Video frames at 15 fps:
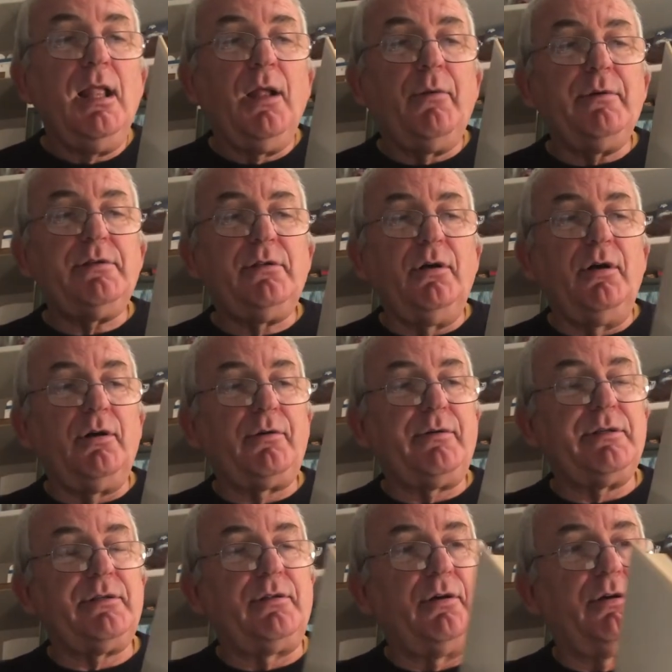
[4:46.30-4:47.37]
Questo,
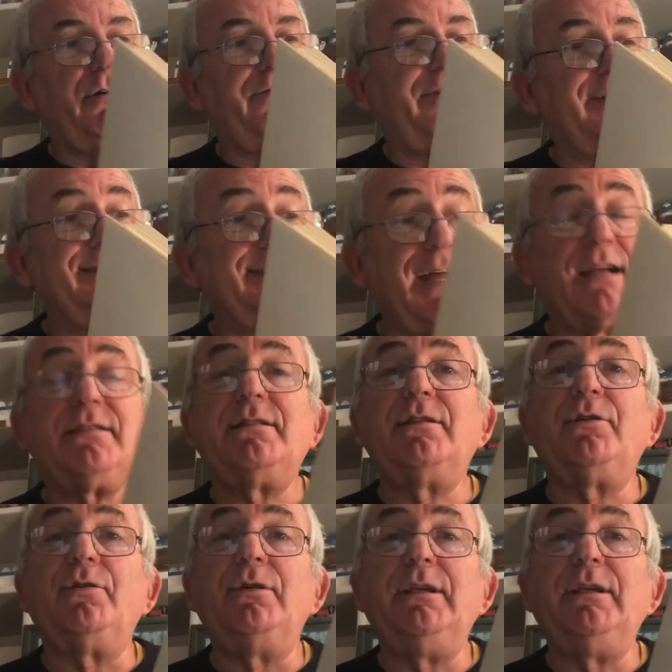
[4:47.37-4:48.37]
questo fantastico